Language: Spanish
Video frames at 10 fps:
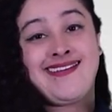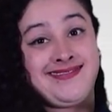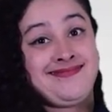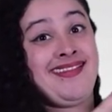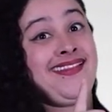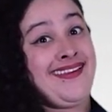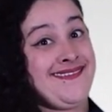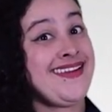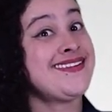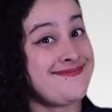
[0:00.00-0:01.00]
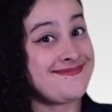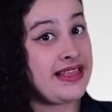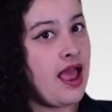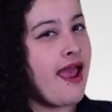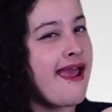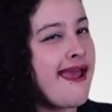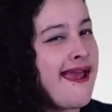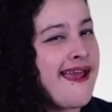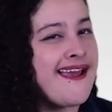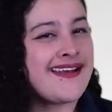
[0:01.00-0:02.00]
el Ministerio de
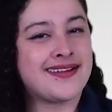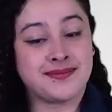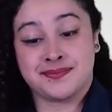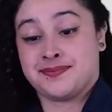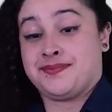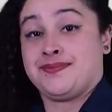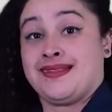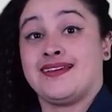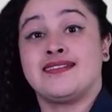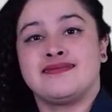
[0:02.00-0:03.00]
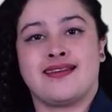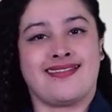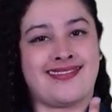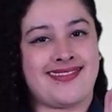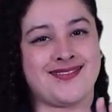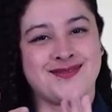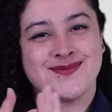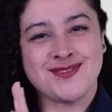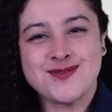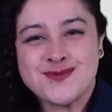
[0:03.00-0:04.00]
Tecnologías de la Información y las
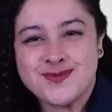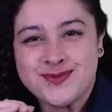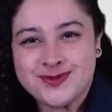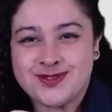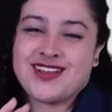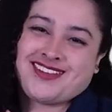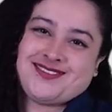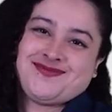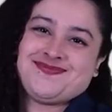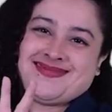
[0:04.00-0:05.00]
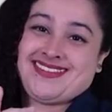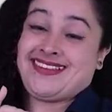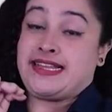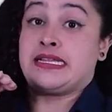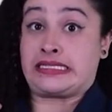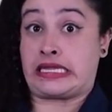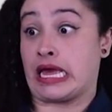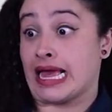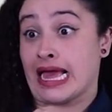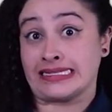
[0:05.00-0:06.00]
Comunicaciones, MINTIC,
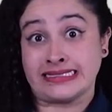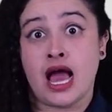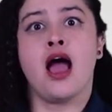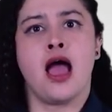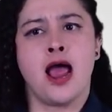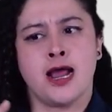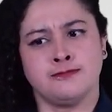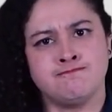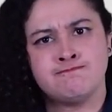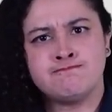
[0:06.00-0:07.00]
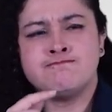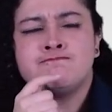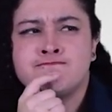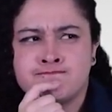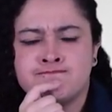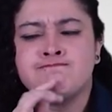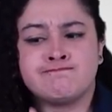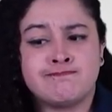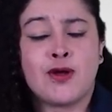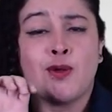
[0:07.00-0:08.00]
es la entidad que se
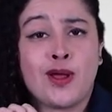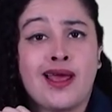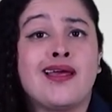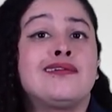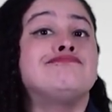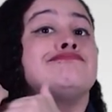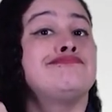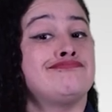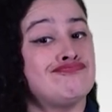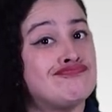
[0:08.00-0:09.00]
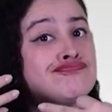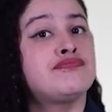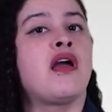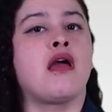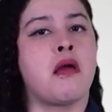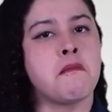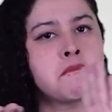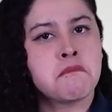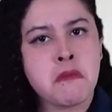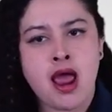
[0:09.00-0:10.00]
encarga de
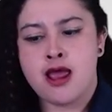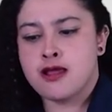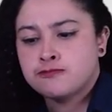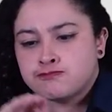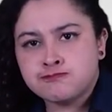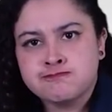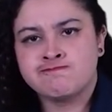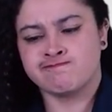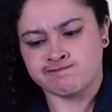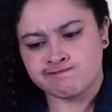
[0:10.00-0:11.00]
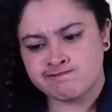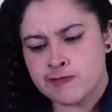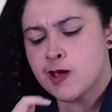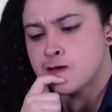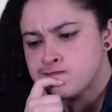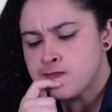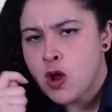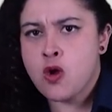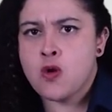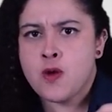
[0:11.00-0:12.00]
diseñar, adoptar y
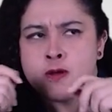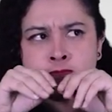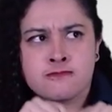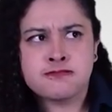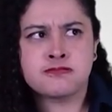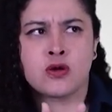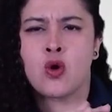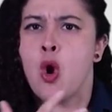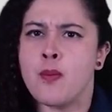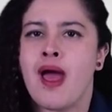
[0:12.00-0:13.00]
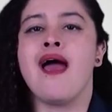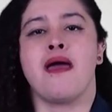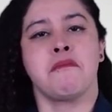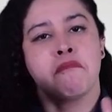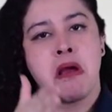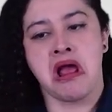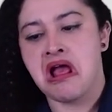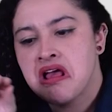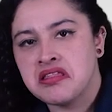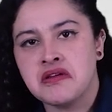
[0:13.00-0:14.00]
promover las políticas,
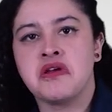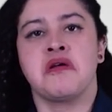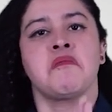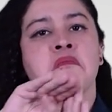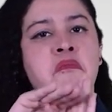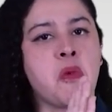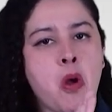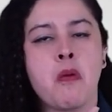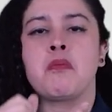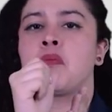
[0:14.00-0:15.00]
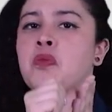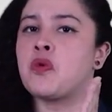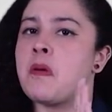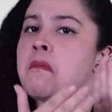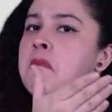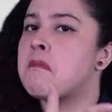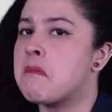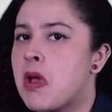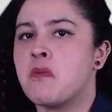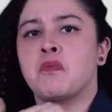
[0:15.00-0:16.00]
planes, programas y
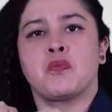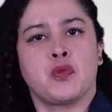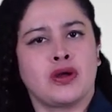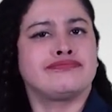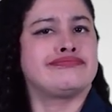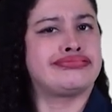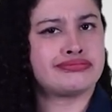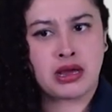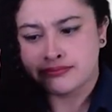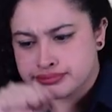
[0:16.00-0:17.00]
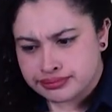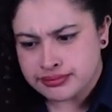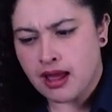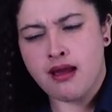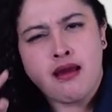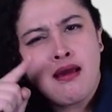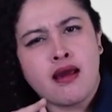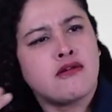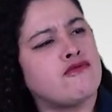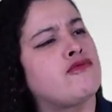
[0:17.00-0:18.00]
proyectos del sector de las
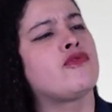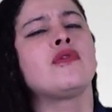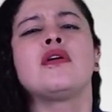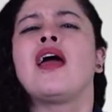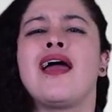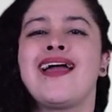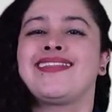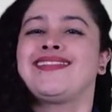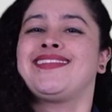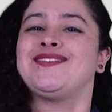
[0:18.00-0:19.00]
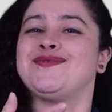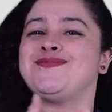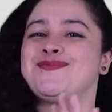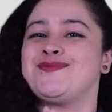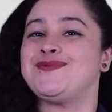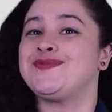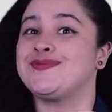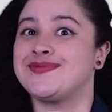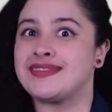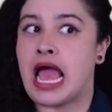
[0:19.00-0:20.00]
tecnologías, de la información y las
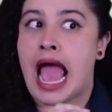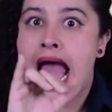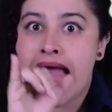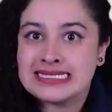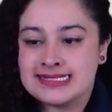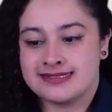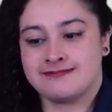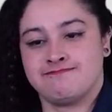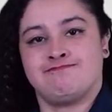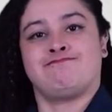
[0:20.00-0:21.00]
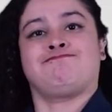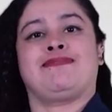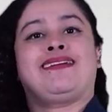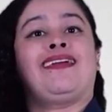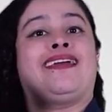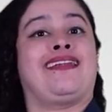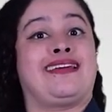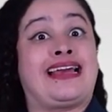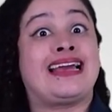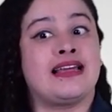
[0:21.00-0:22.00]
comunicaciones. En
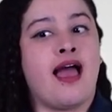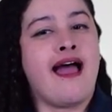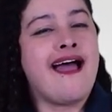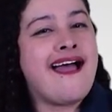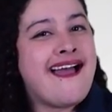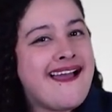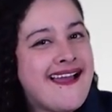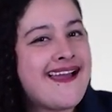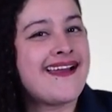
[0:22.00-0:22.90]
concordancia con el